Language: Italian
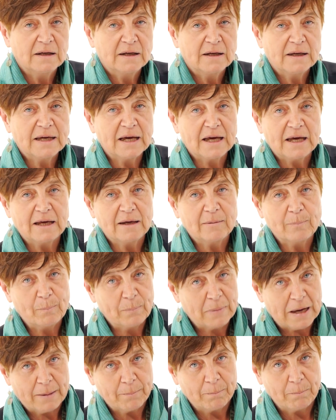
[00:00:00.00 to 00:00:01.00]
che è
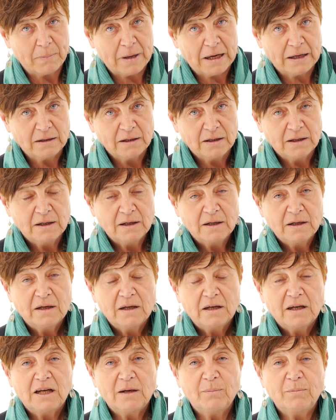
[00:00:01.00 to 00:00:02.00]
mamma.
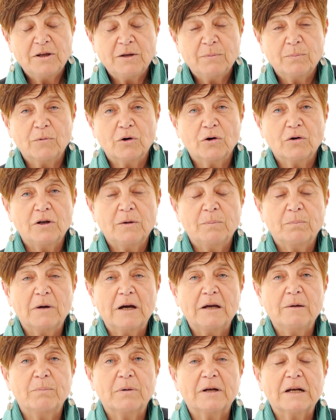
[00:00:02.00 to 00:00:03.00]
Il bimbo
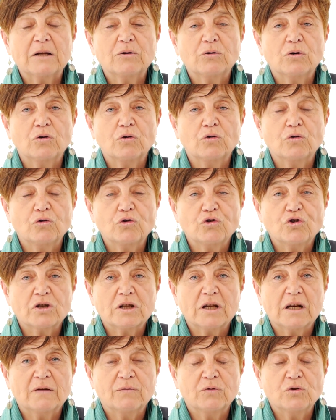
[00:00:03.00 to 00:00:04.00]
ha imparato a
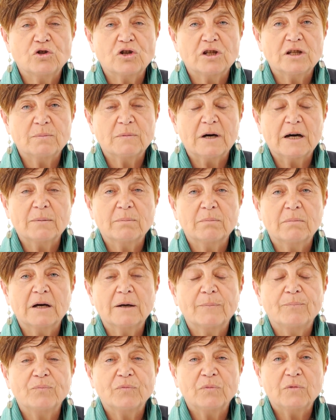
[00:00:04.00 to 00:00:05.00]
conoscere la voce di
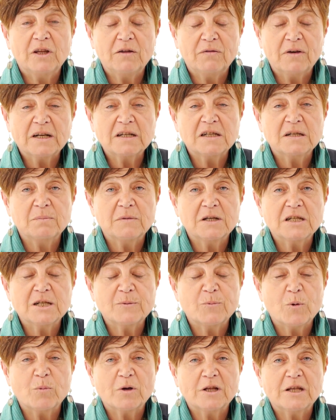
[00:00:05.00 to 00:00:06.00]
mamma diversi mesi
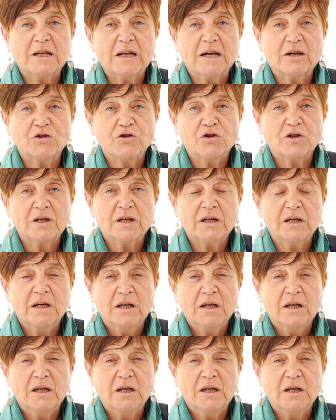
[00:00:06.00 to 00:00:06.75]
prima di nascere.